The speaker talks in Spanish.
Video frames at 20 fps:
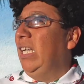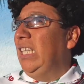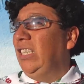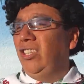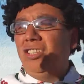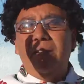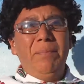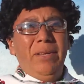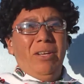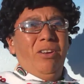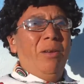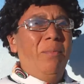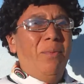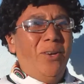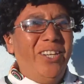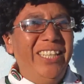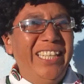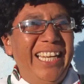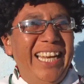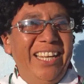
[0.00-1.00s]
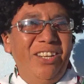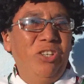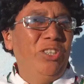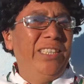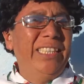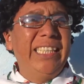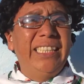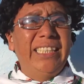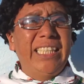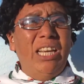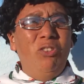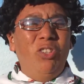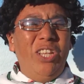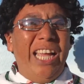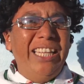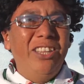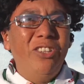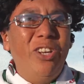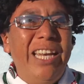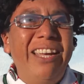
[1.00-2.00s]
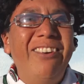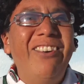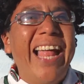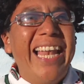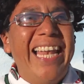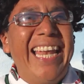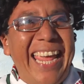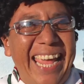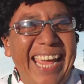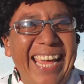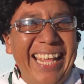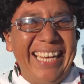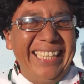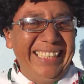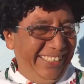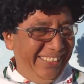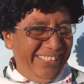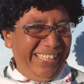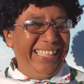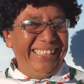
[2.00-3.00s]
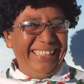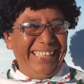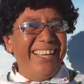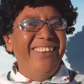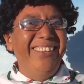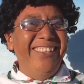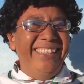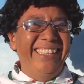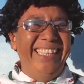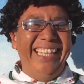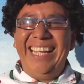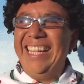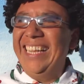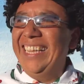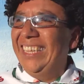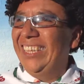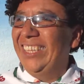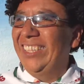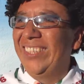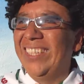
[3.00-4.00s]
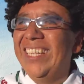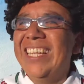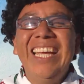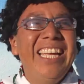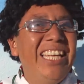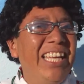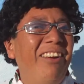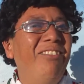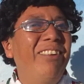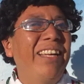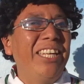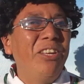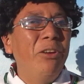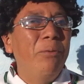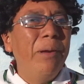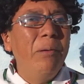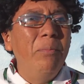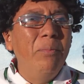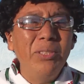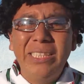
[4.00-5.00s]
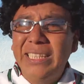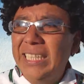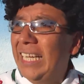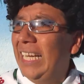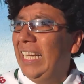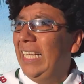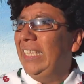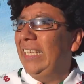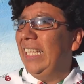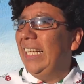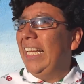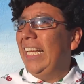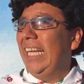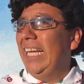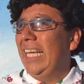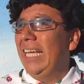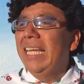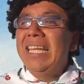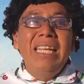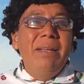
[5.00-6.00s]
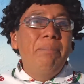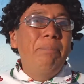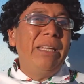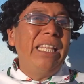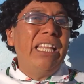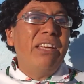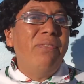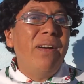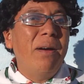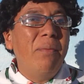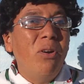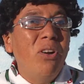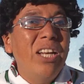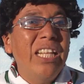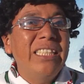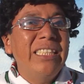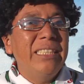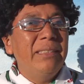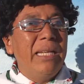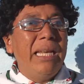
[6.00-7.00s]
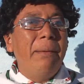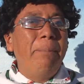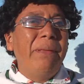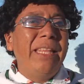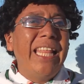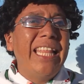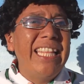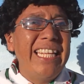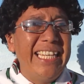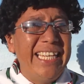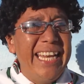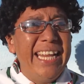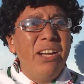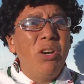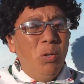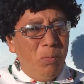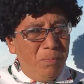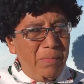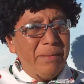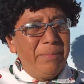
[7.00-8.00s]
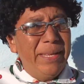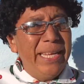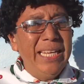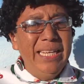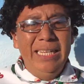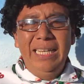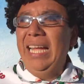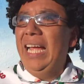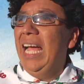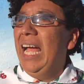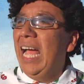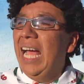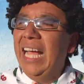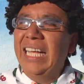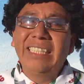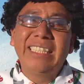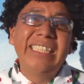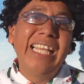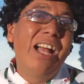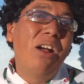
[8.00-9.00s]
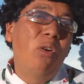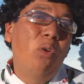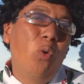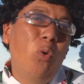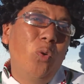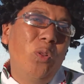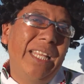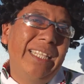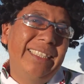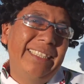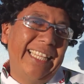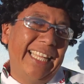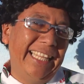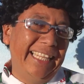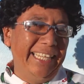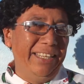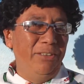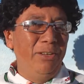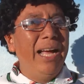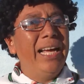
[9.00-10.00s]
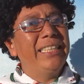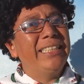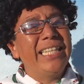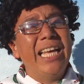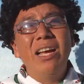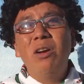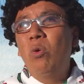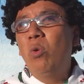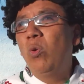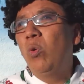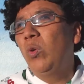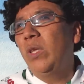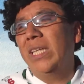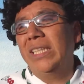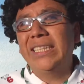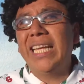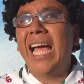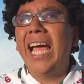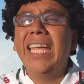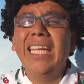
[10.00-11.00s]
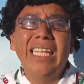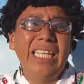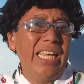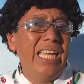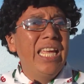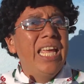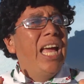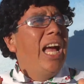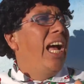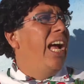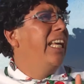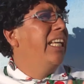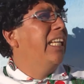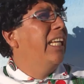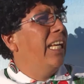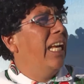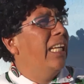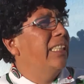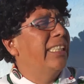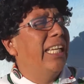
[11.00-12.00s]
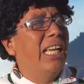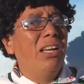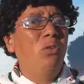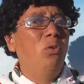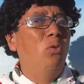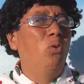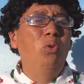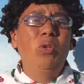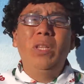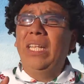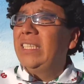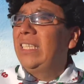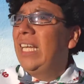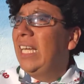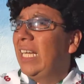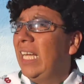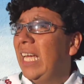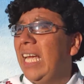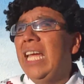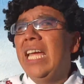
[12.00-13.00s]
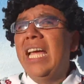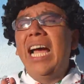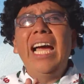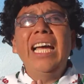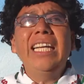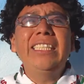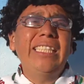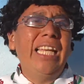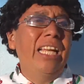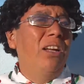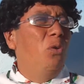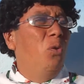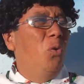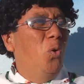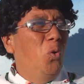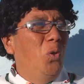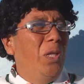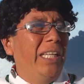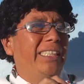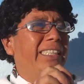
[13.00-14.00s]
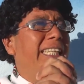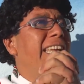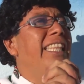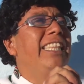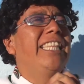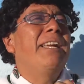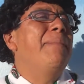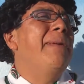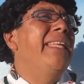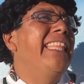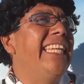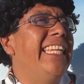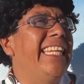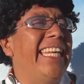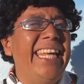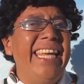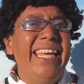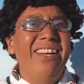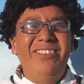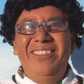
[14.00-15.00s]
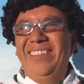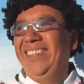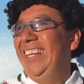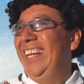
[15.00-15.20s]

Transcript: Aquí su amigo el burro de la cota saludándole. Alegres, oiga, estoy contento. Aunque yo veo mucha gente que le pide favores, le pide dinero, más bien. A San Judas, Tadeo. A San Judas. Ay, que, ay, que a San Judas. Ay, que, ay, San Judas, dame dinero.